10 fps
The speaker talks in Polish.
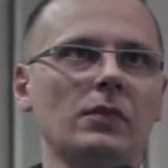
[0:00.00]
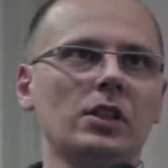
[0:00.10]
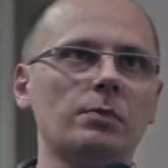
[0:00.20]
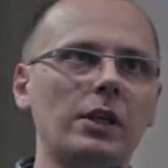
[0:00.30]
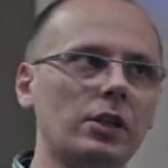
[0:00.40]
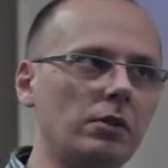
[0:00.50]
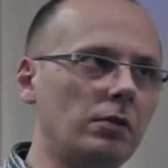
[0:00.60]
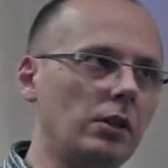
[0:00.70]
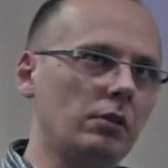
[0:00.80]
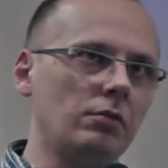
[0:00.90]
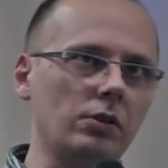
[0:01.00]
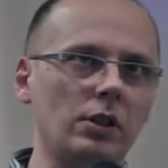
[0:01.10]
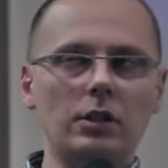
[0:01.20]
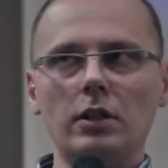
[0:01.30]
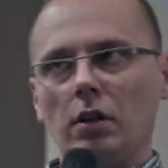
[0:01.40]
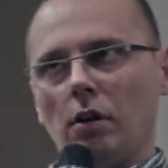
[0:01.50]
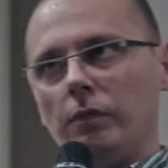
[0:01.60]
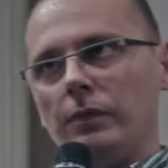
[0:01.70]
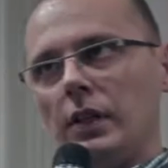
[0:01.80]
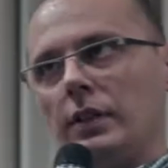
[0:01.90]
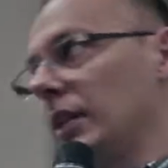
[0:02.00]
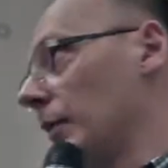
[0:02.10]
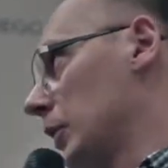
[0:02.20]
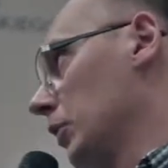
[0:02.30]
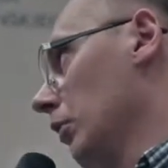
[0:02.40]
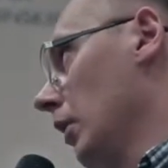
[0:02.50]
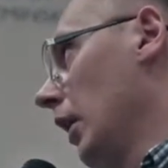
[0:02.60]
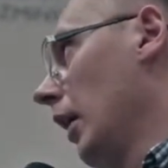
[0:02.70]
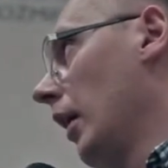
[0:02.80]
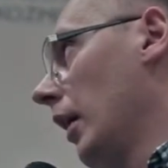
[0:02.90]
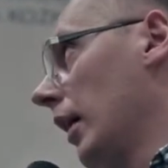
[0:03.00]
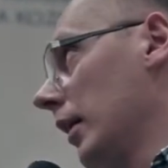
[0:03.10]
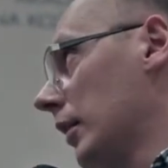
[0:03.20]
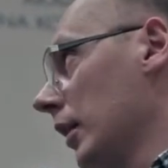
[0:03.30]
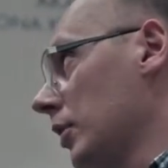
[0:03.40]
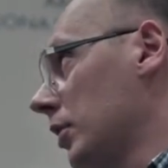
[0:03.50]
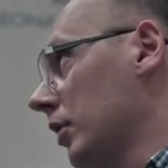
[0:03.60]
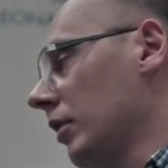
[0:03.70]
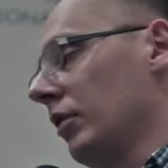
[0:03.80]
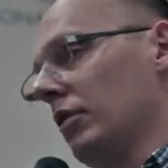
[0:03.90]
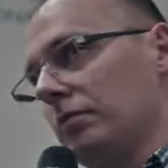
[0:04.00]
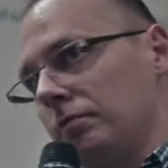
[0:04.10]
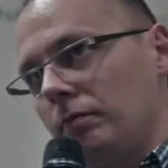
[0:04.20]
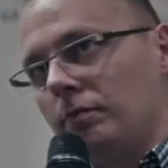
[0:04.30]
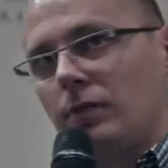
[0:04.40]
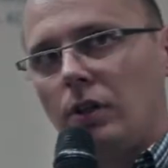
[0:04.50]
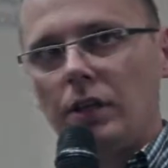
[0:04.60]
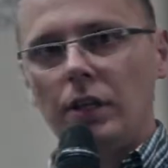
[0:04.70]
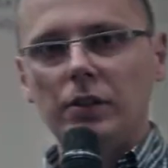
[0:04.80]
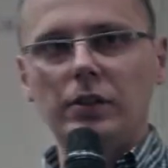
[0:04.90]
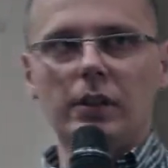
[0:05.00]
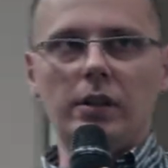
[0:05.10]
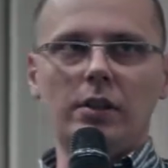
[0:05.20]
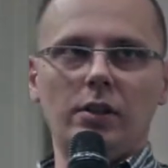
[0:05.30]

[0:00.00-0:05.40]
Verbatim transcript: Smart TV to nie tylko Samsung, ale też y, trochę innych